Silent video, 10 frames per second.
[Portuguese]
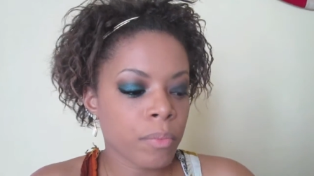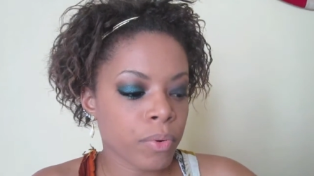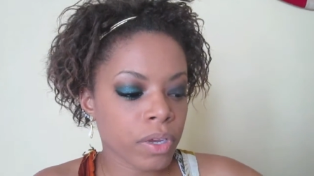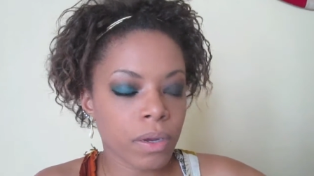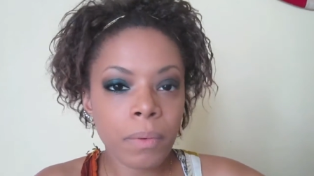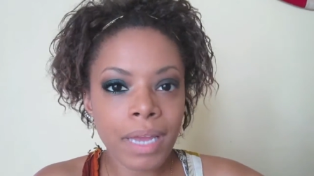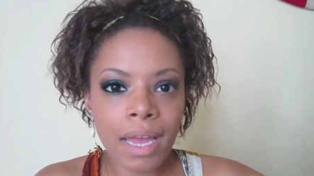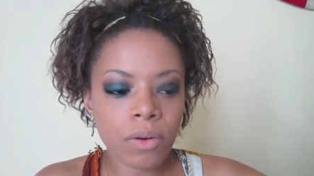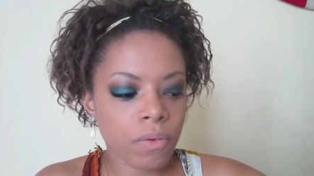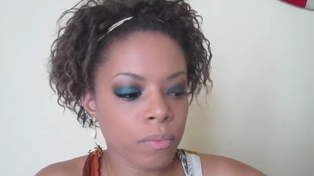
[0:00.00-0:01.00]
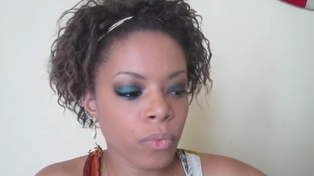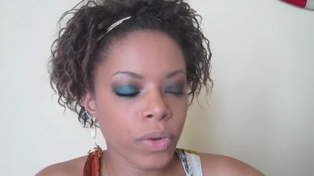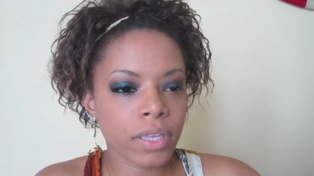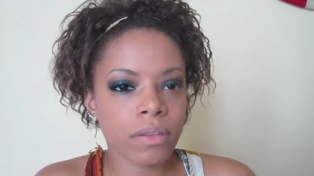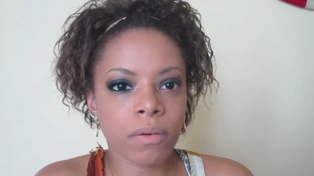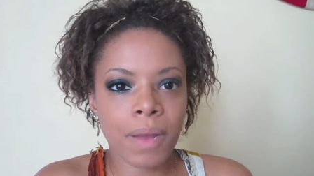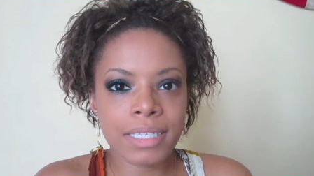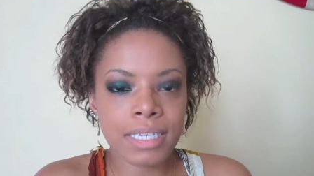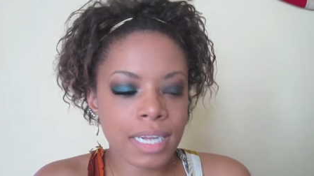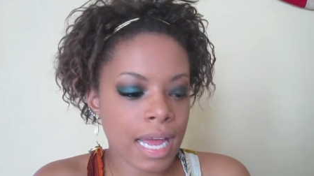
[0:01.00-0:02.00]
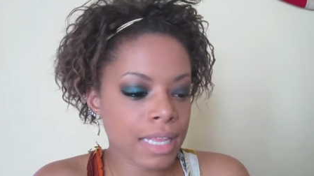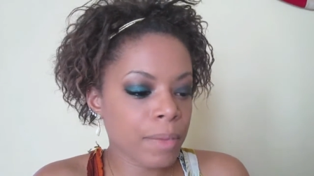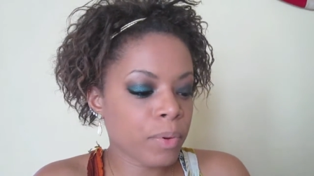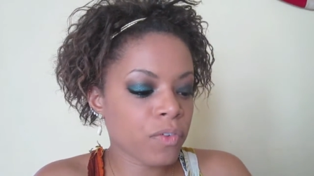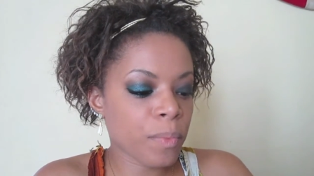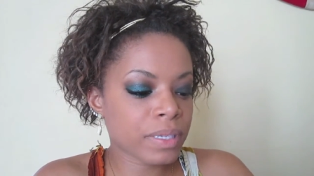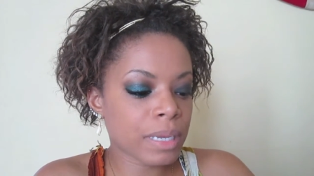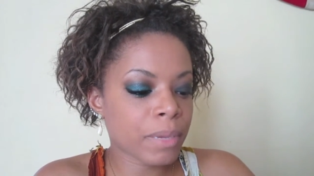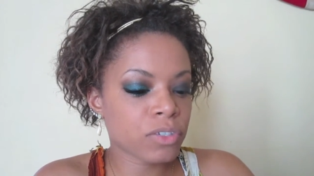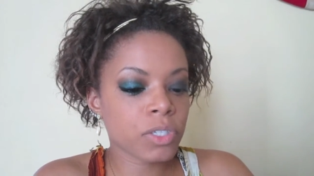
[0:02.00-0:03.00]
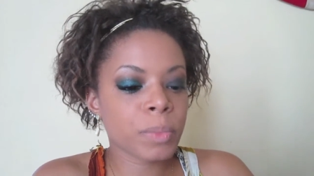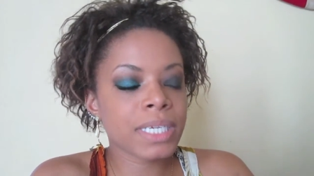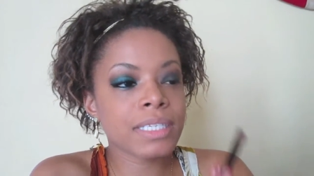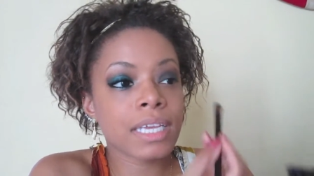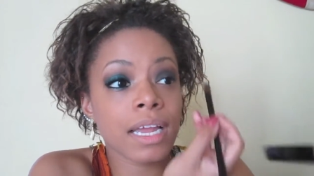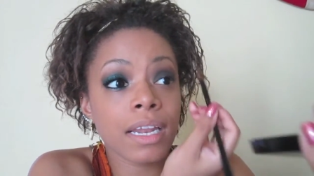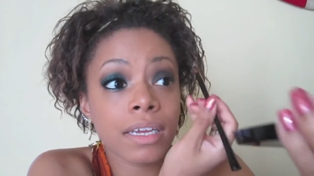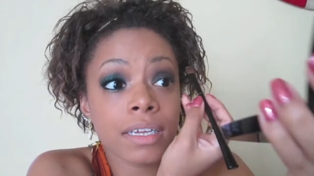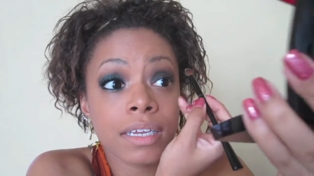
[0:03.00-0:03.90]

porque eu não quero muito, quase nada, porque eu vou passar embaixo da sobrancelha